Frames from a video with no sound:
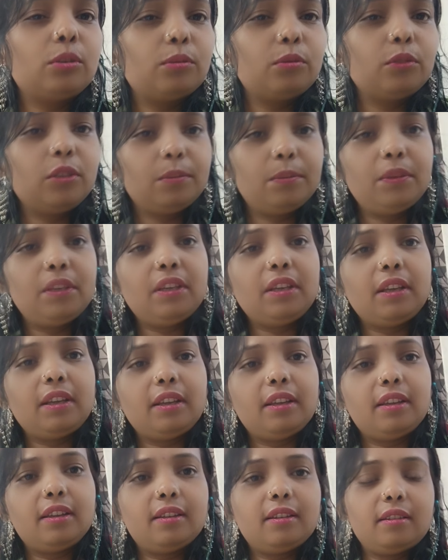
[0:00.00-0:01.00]
जूस भी पीना
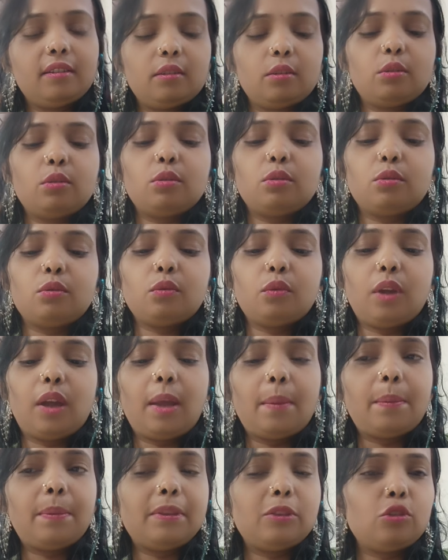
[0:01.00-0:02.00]

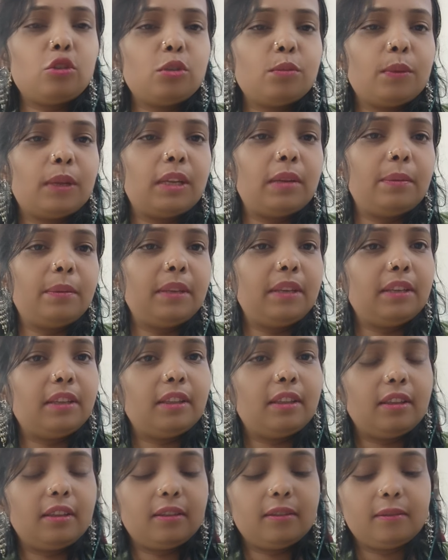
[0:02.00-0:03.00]
एप्पल जूस कर लेते
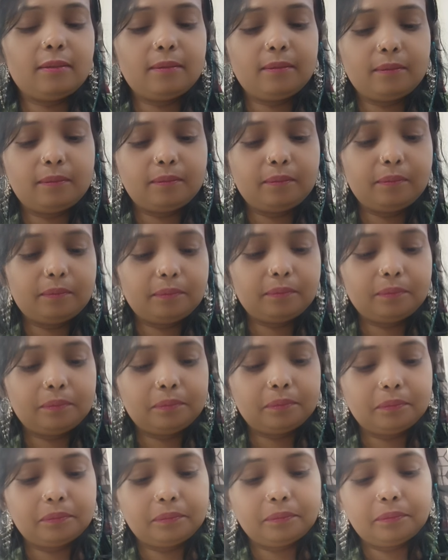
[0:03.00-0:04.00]

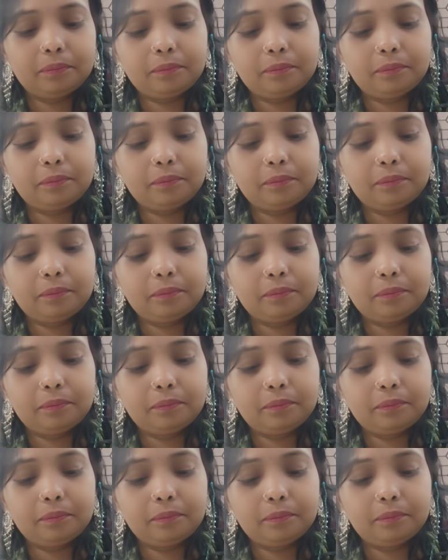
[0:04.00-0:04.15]
हैं